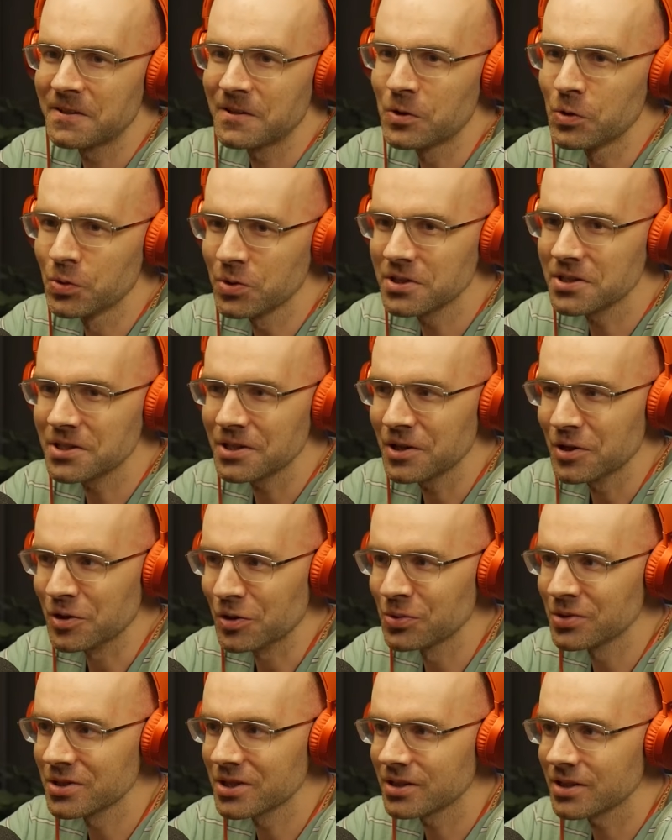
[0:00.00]
курс
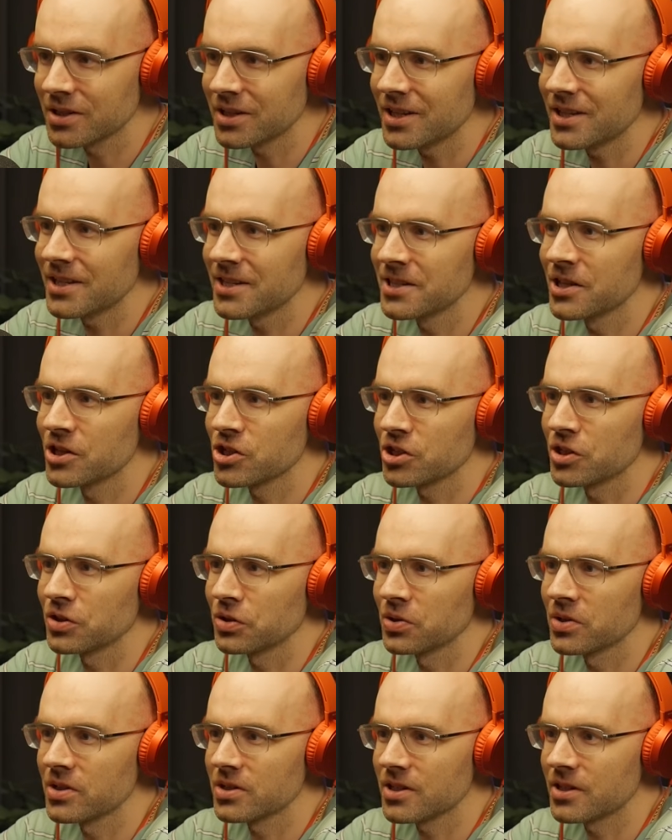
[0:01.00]
русскоязычный,
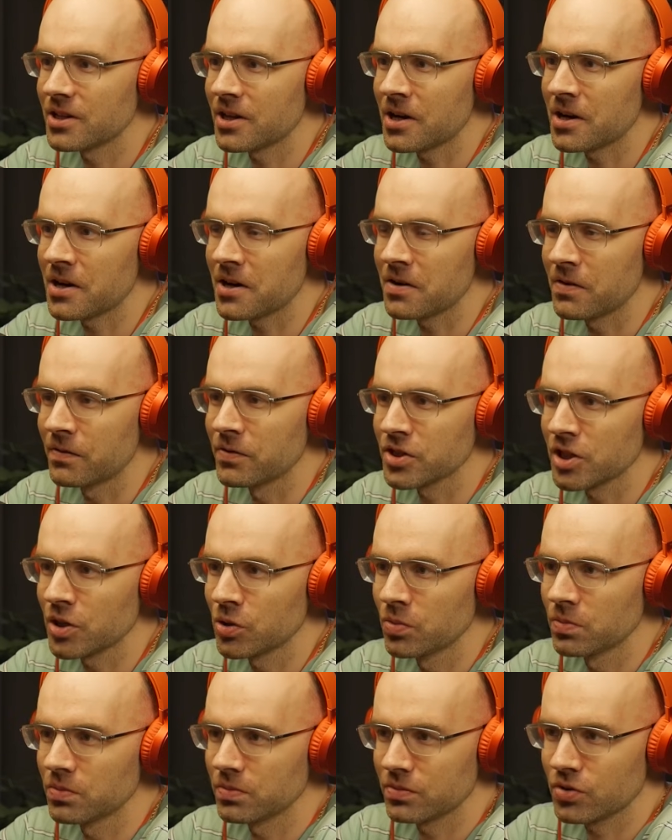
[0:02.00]
то есть для, в
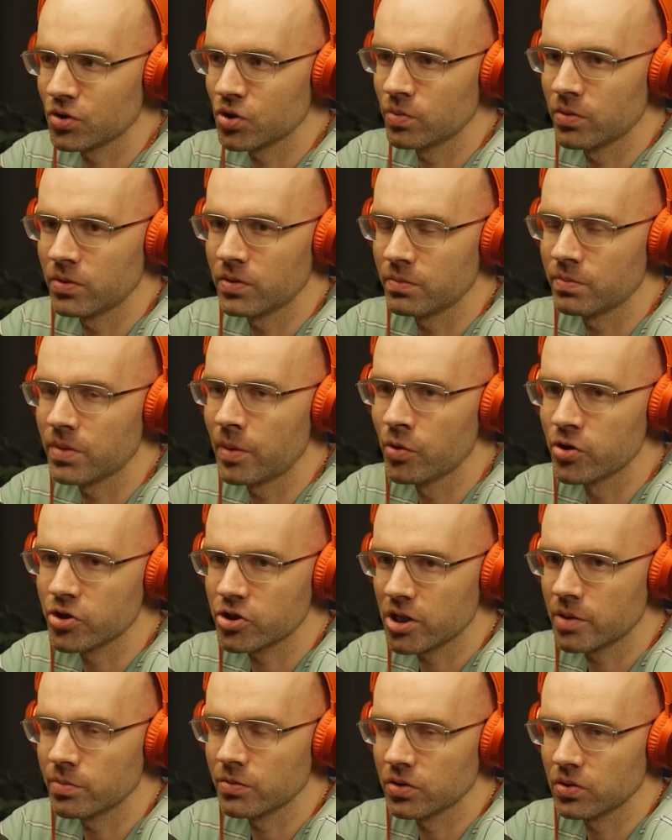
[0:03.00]
основном, чтобы помочь
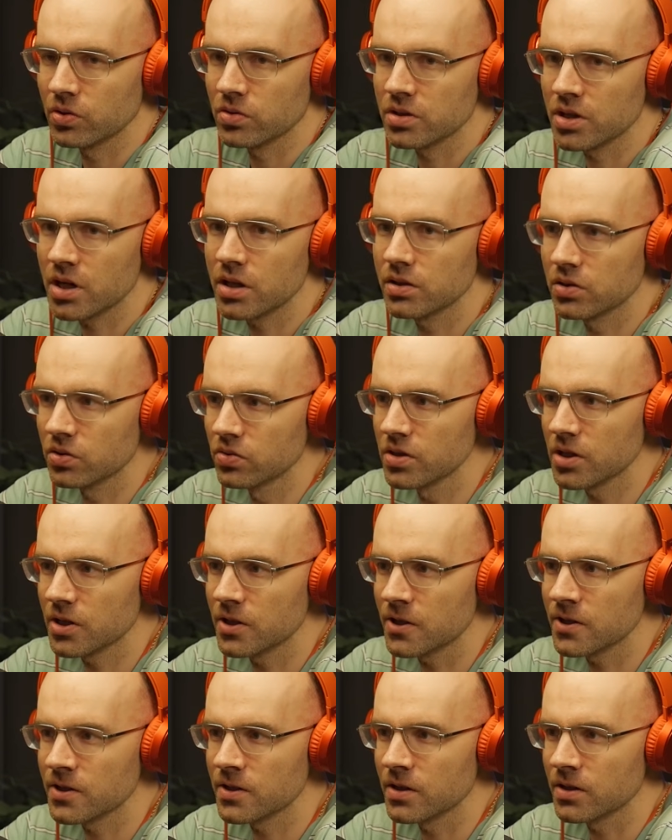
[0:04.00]
тем, кто знает
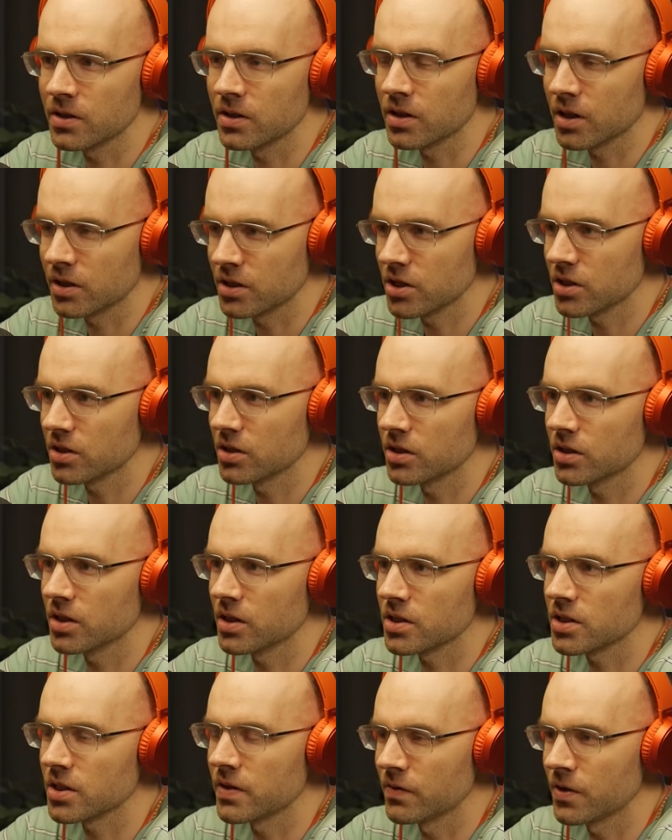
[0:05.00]
русский язык, и, конечно,
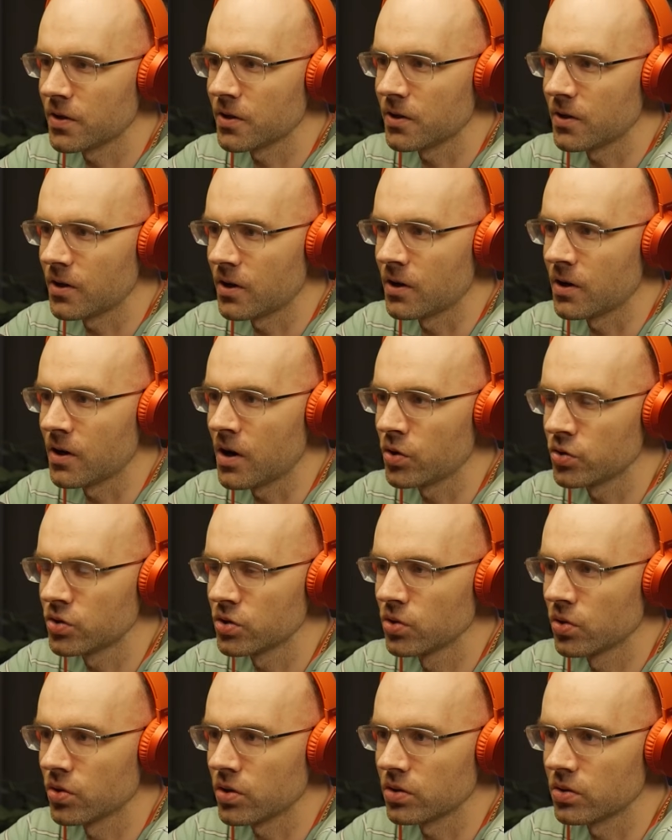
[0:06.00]
это основная а,
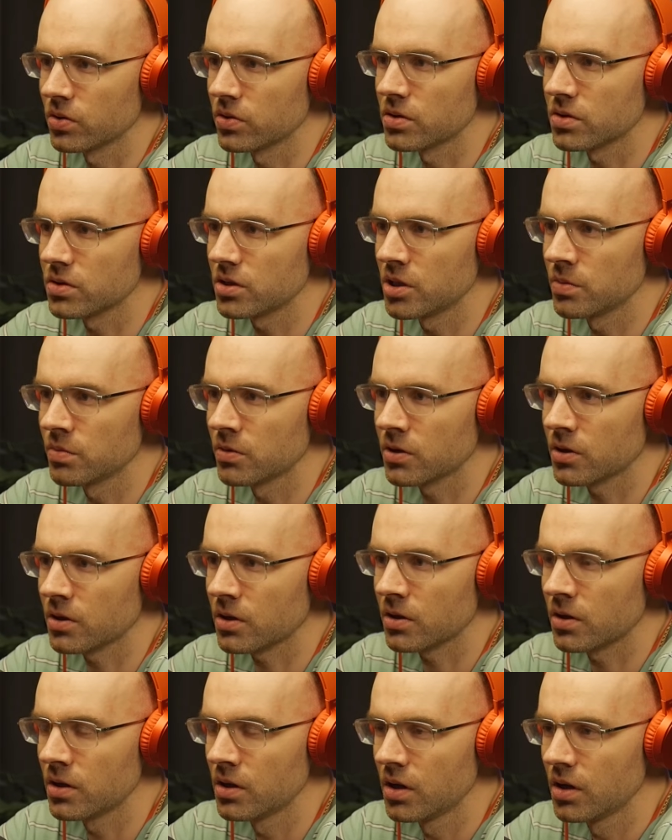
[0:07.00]
аудитория, то есть
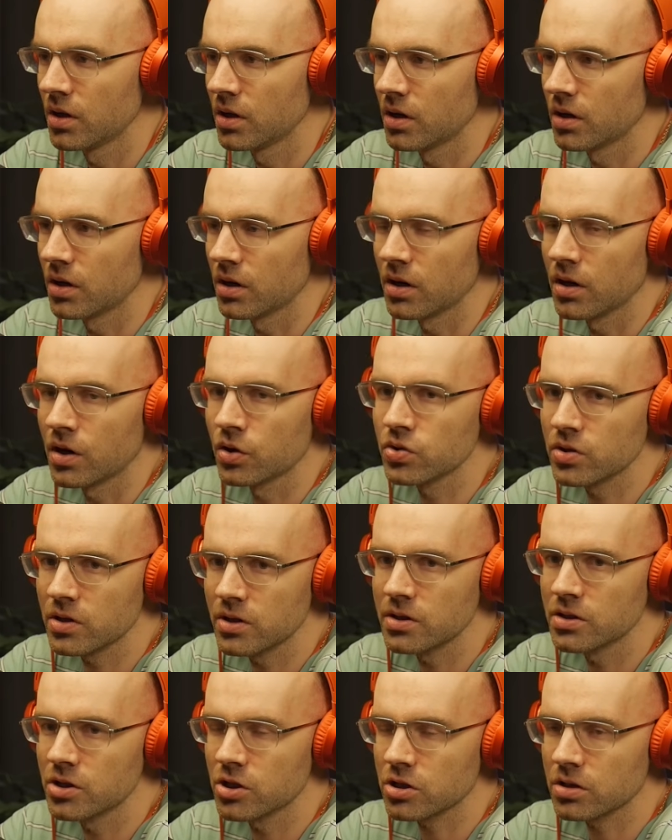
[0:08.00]
именно а,
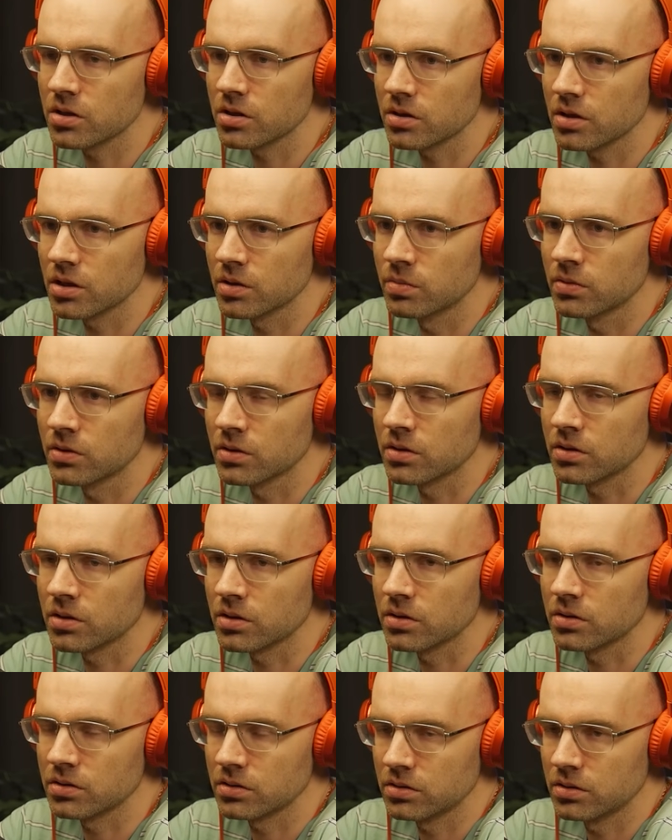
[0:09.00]
русскоязычные как
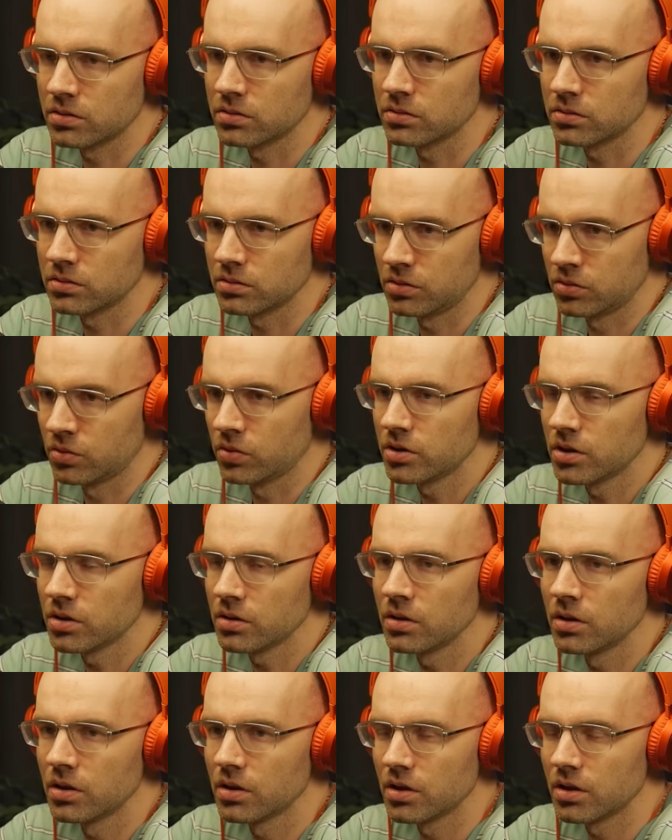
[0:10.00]
бы
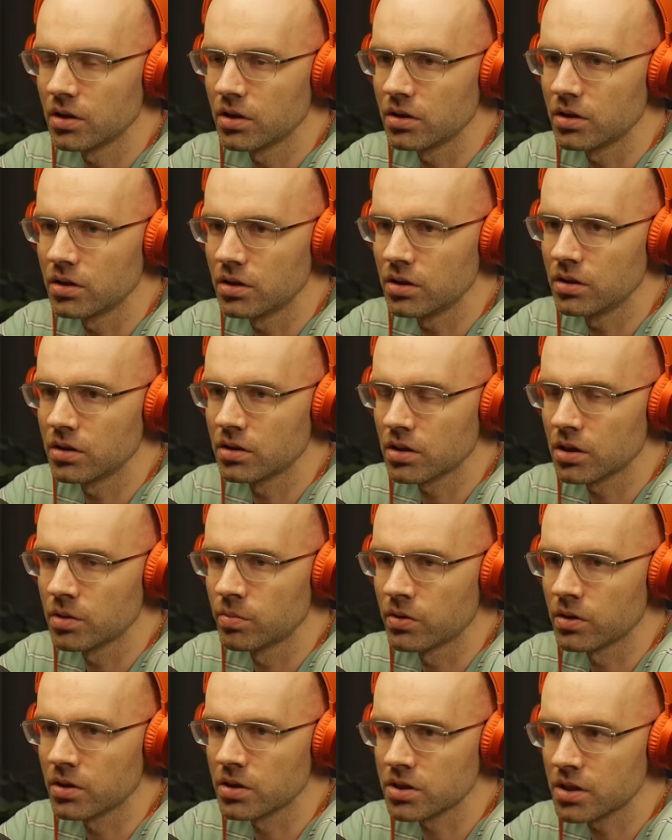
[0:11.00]
люди, и как
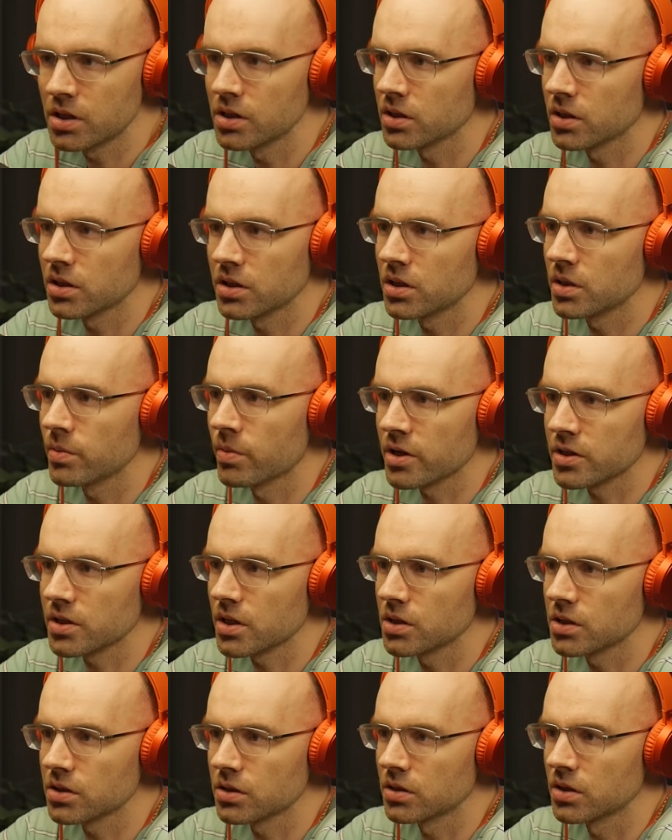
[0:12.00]
бы цель это не
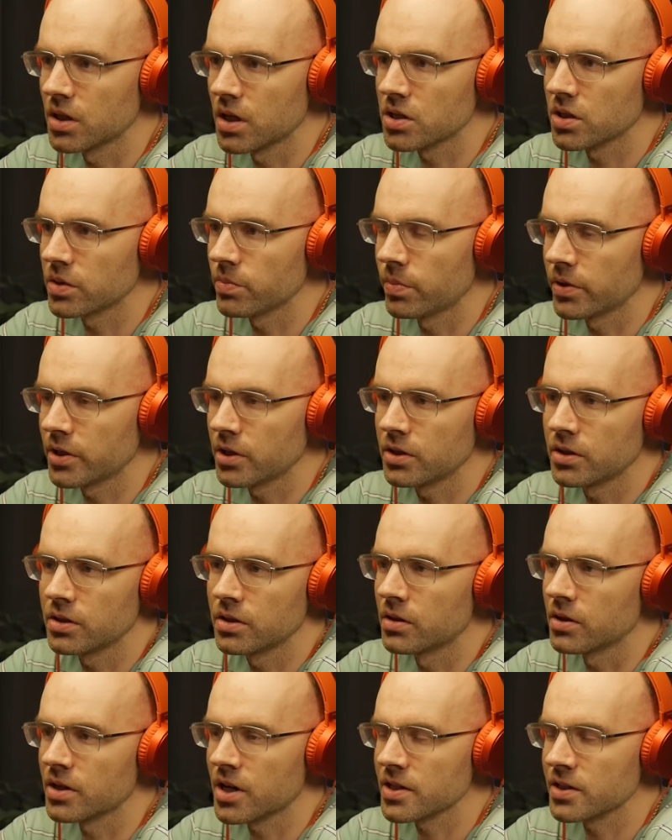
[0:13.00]
бросать э, даже при
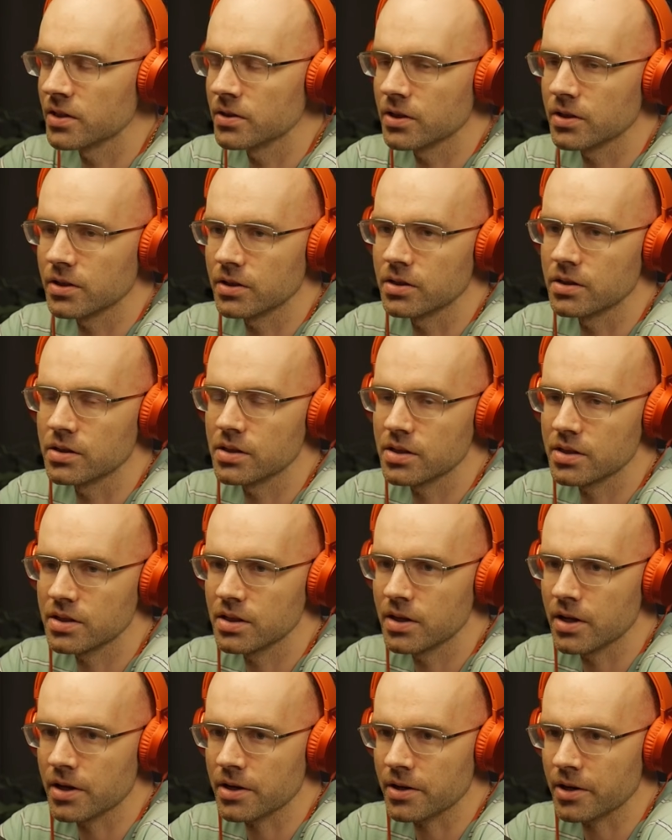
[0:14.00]
разных а,
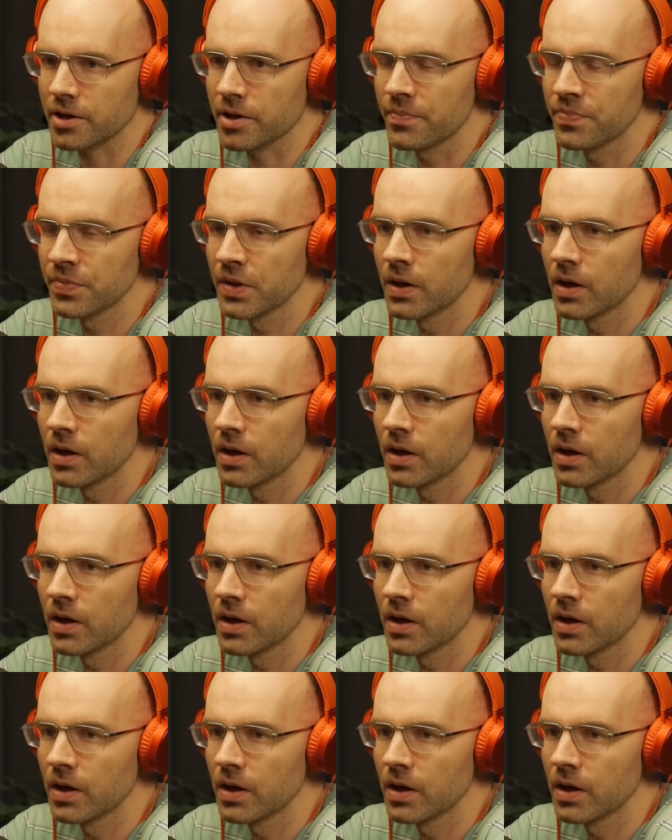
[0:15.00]
сценариях.